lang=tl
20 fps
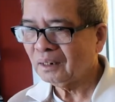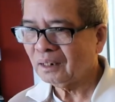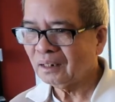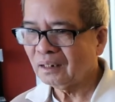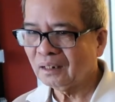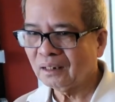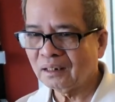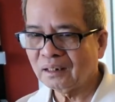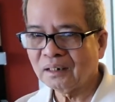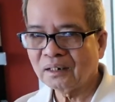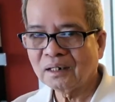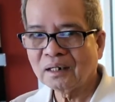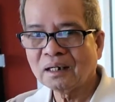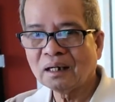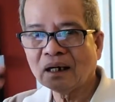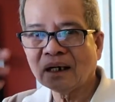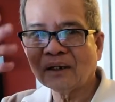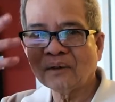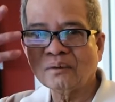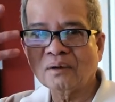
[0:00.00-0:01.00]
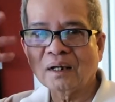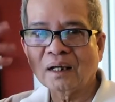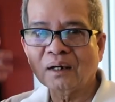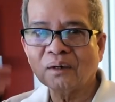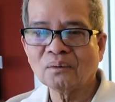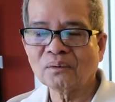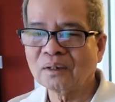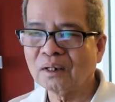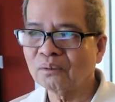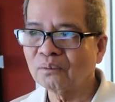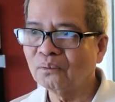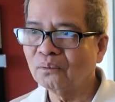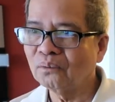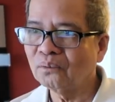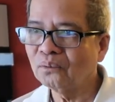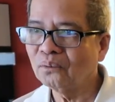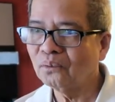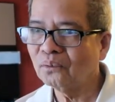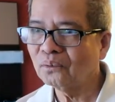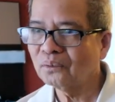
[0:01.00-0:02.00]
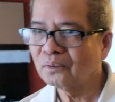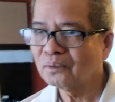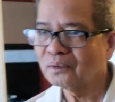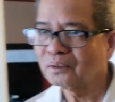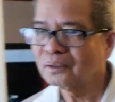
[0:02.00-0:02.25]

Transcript: nag, nagano lang ako, nag gilamos.